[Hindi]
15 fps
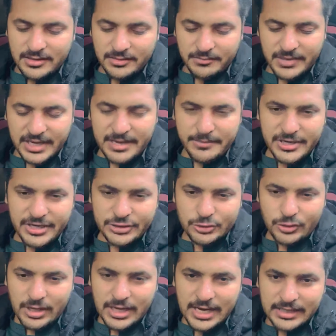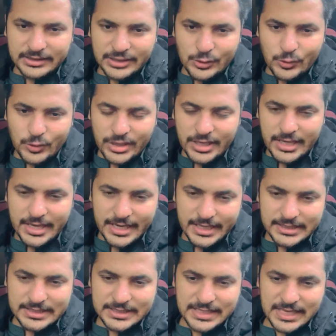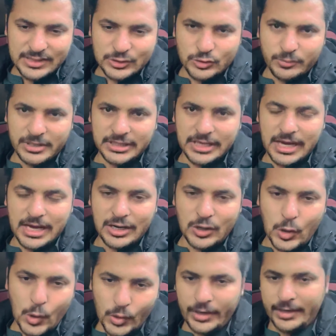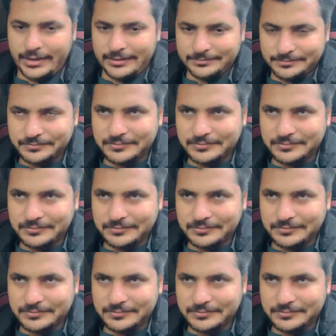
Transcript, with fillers: मरी में जो हलाकतें हुई हैं इसका जुम्मेदार कौन है